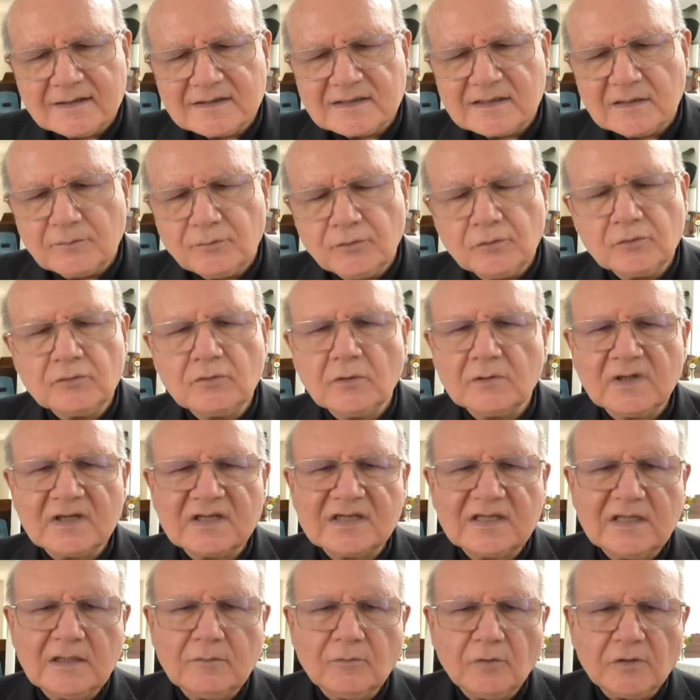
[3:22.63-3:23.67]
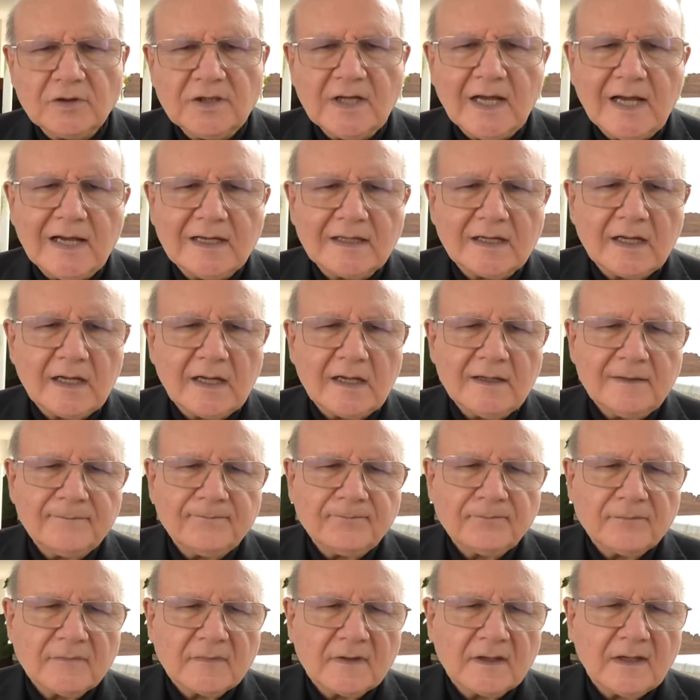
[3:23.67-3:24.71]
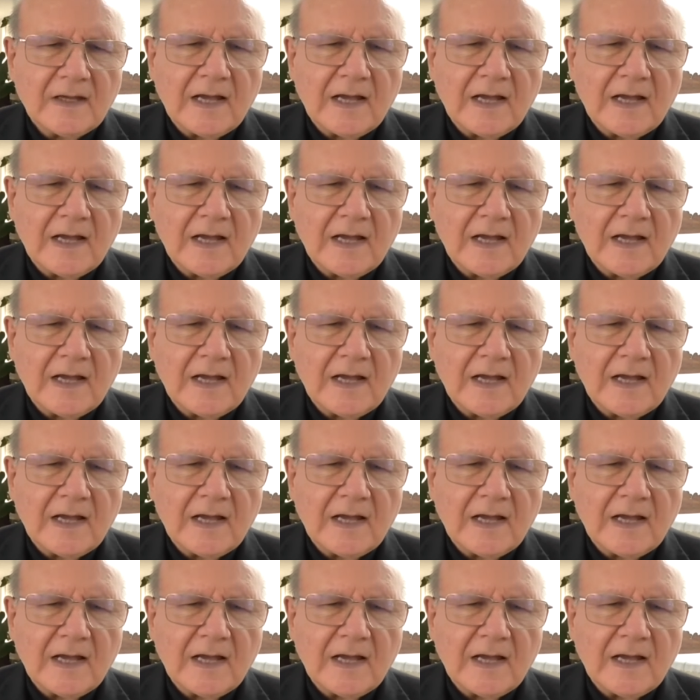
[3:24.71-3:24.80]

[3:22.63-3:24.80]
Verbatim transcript: ha saputo testimoniare,